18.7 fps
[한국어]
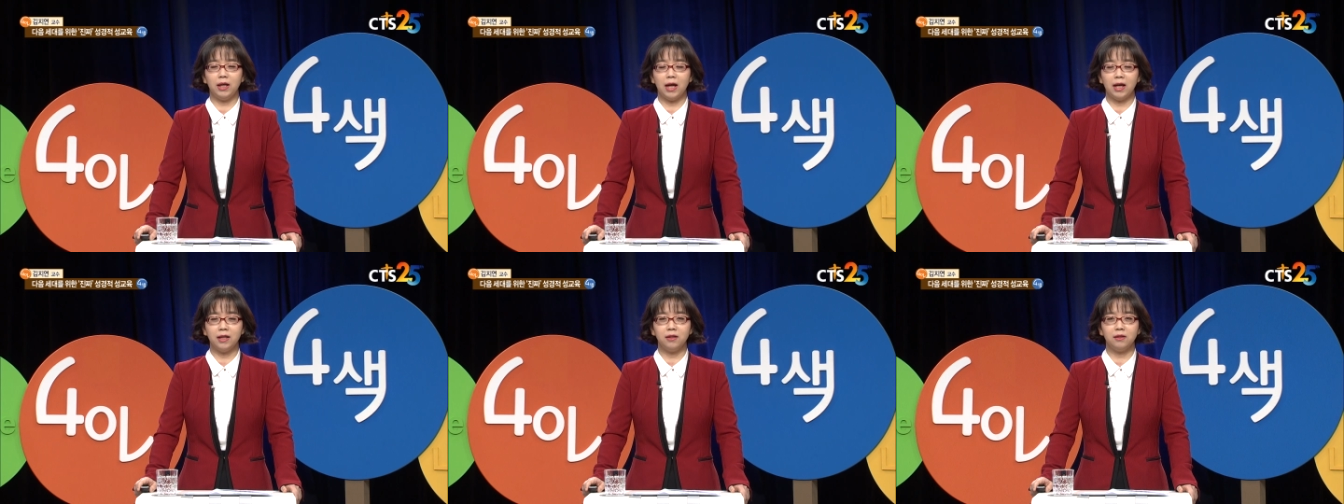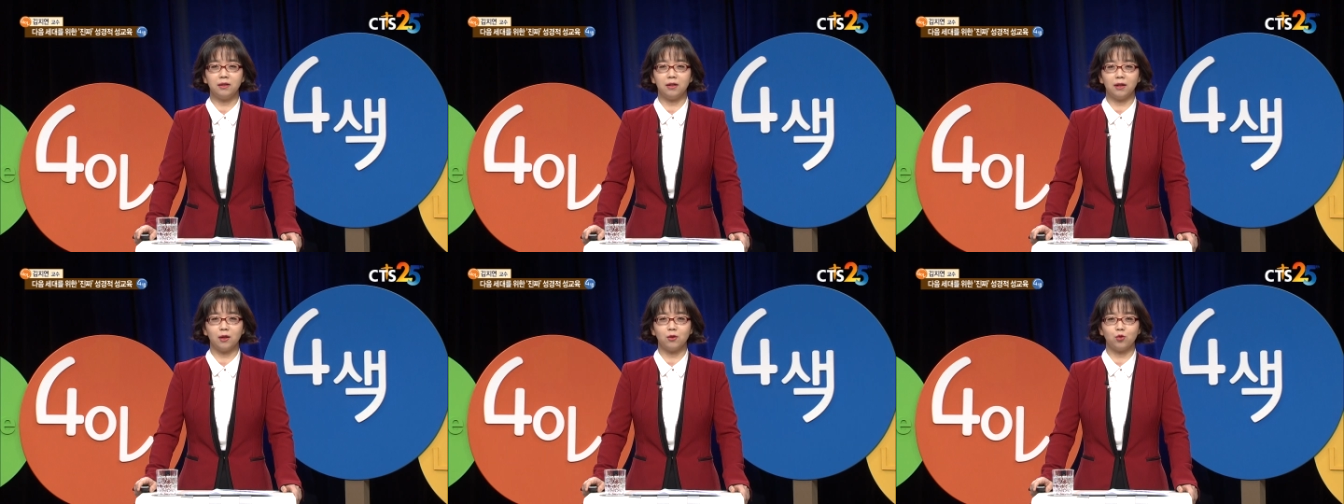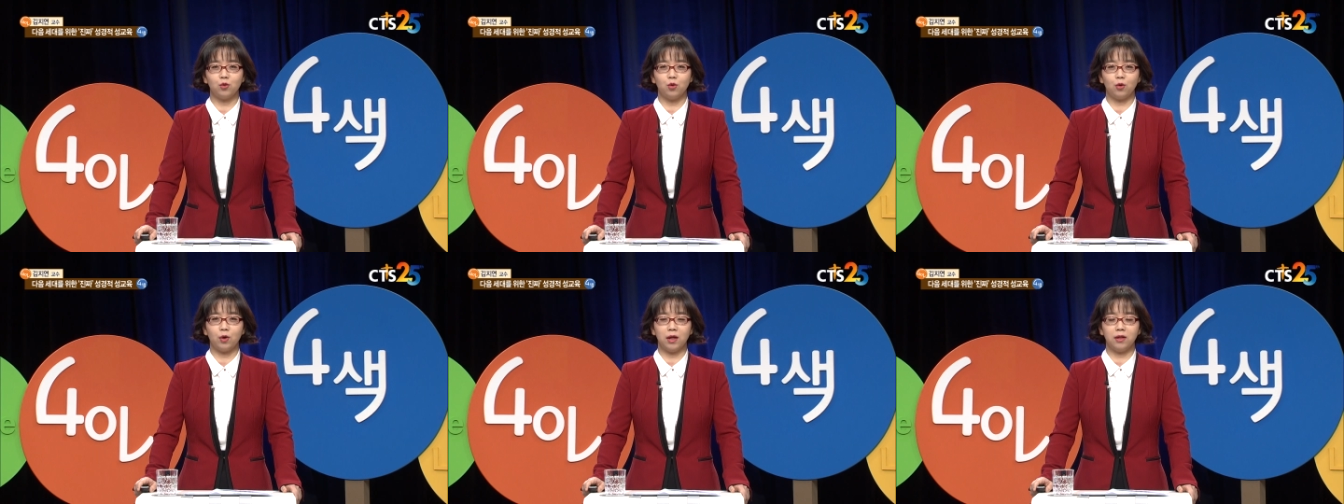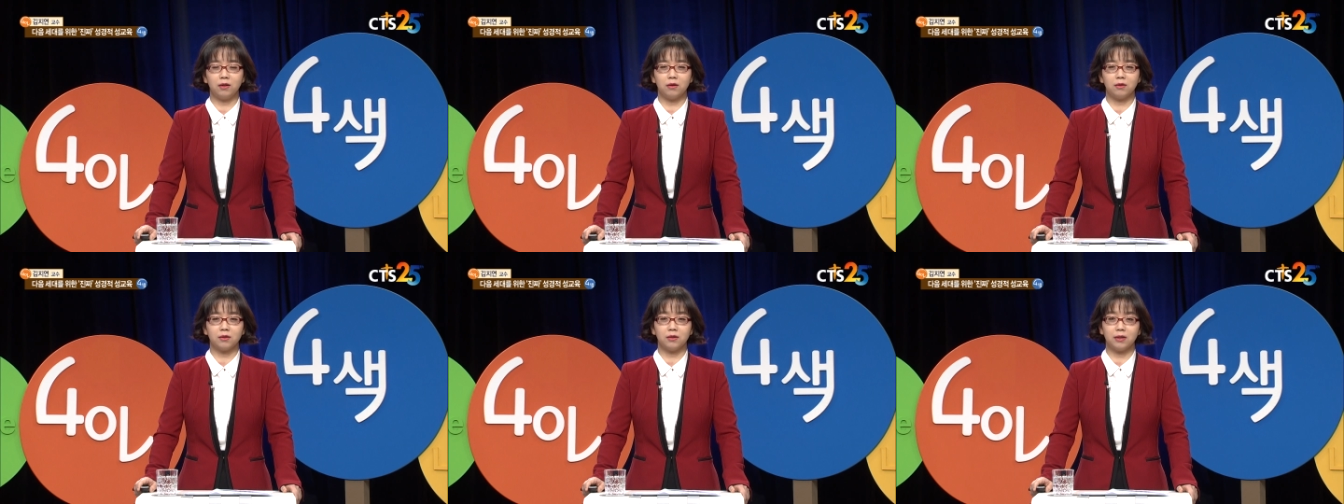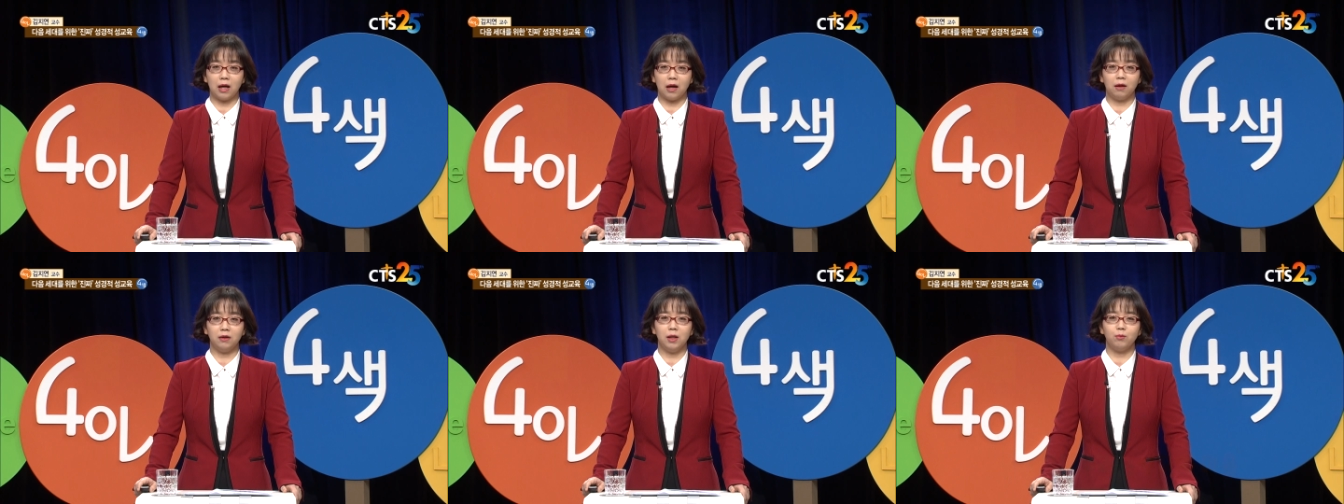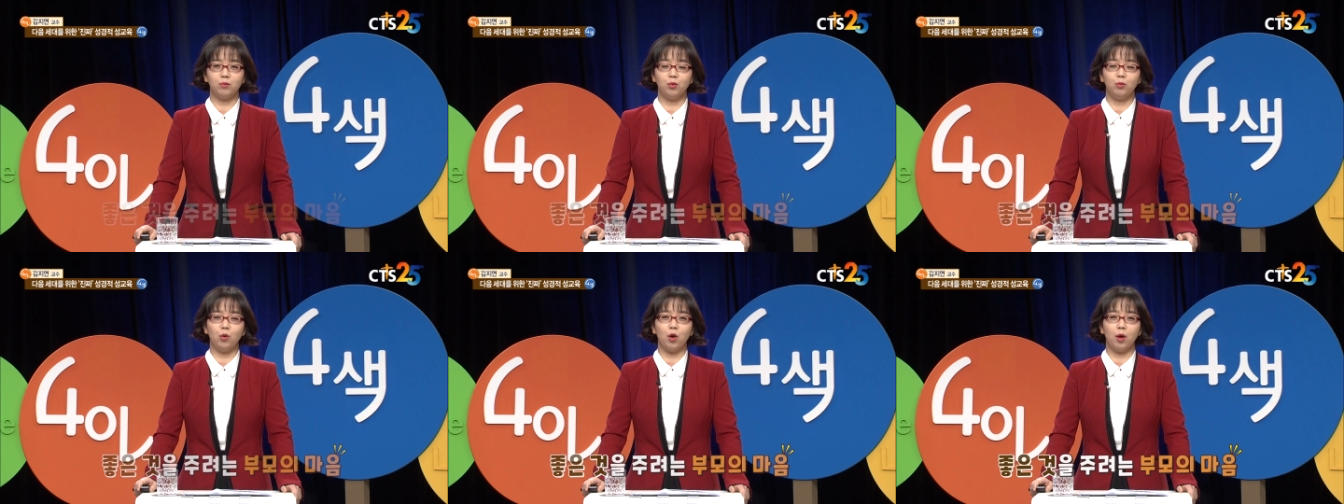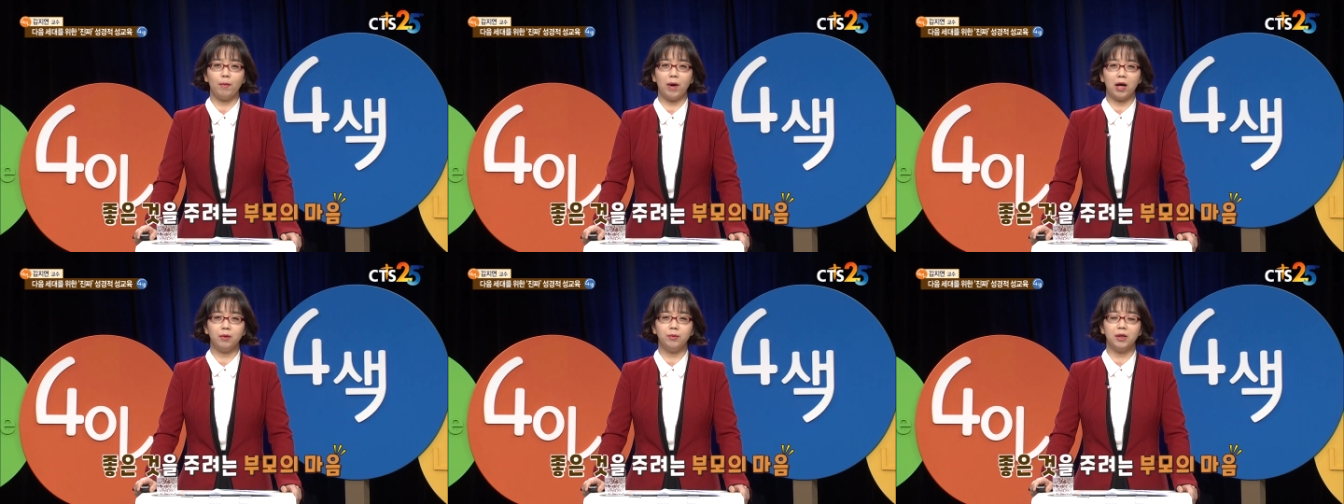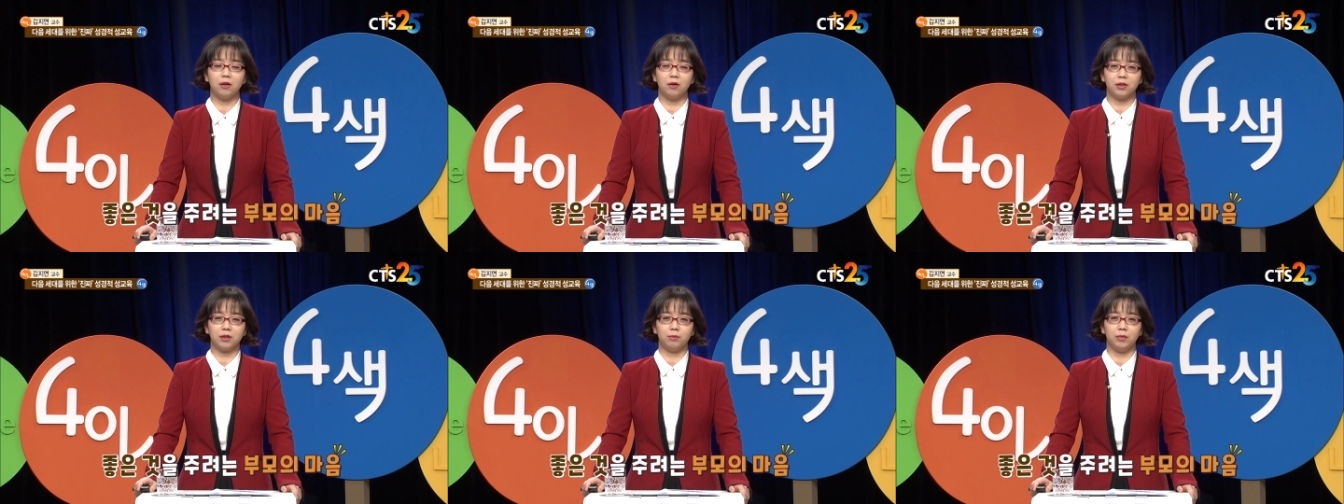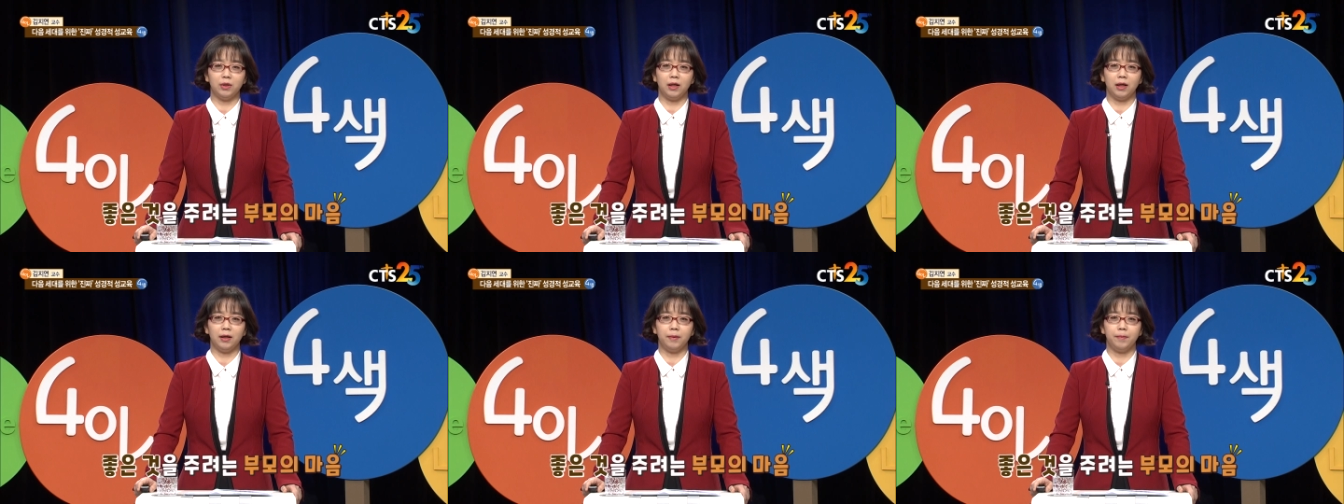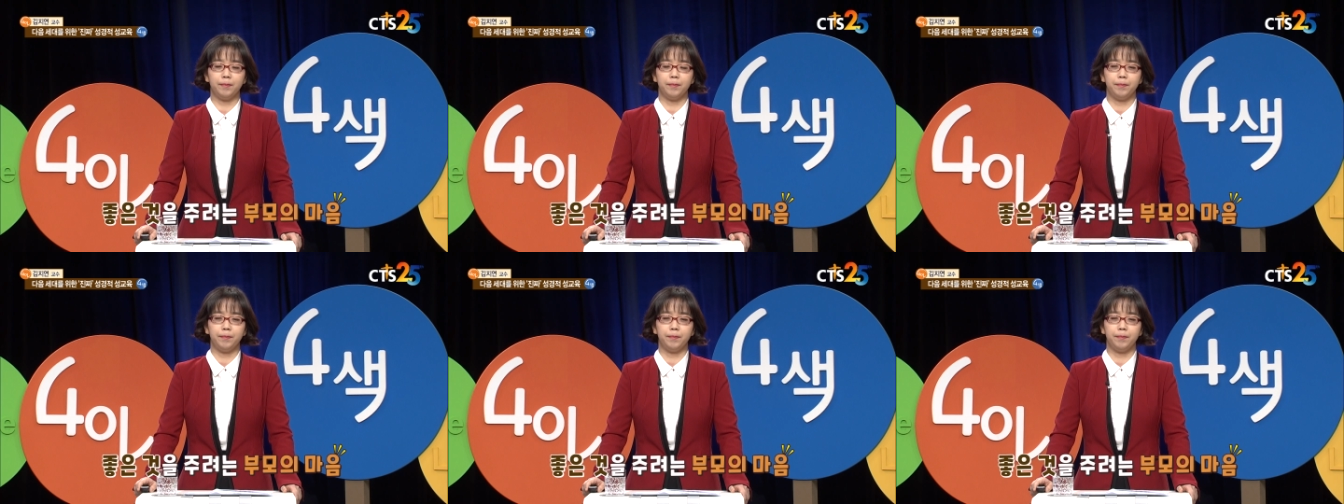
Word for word: 아이들에게 주려고 하는 것은 당연한 부모의 마음일 것입니다.